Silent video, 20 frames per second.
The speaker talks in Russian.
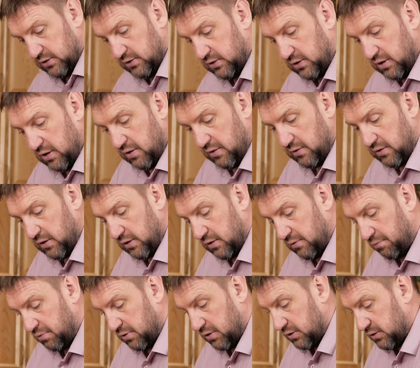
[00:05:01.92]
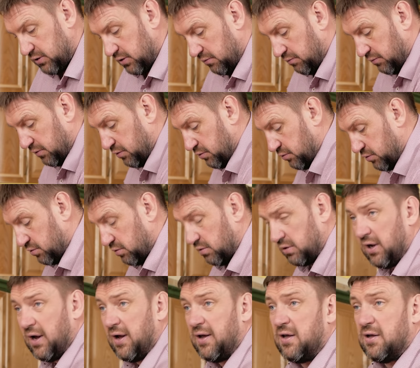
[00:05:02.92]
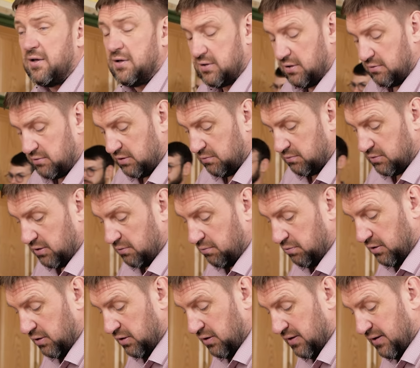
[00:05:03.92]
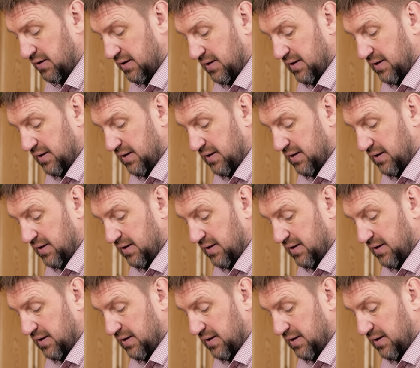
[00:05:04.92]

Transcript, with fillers: Зелень надо положить в одну сторону. Да, совсем забыл.